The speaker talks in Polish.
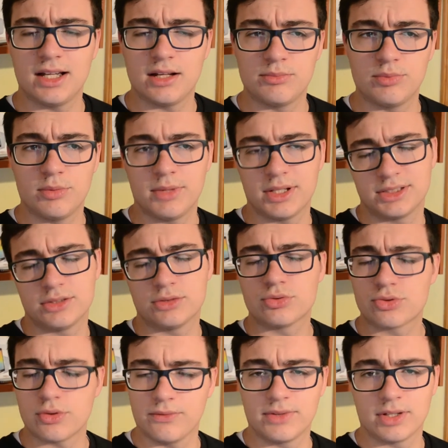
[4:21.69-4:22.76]
albo macie
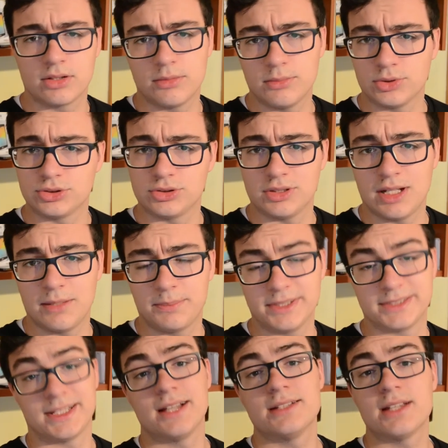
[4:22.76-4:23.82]
dużą wiadomość do
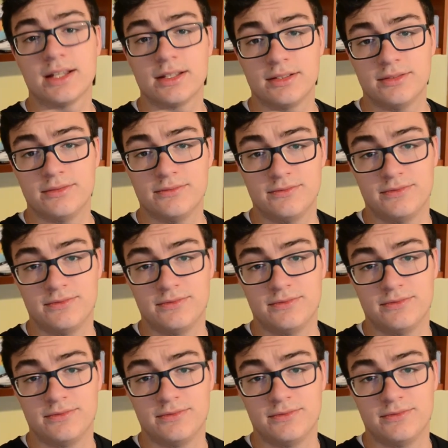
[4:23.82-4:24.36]
napisania i